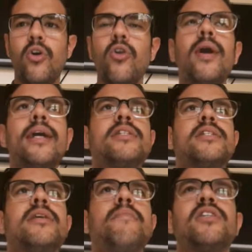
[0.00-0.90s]
اورو هذا
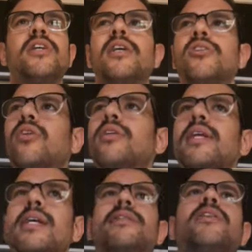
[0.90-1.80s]
الشيء باش يقطعوا الناس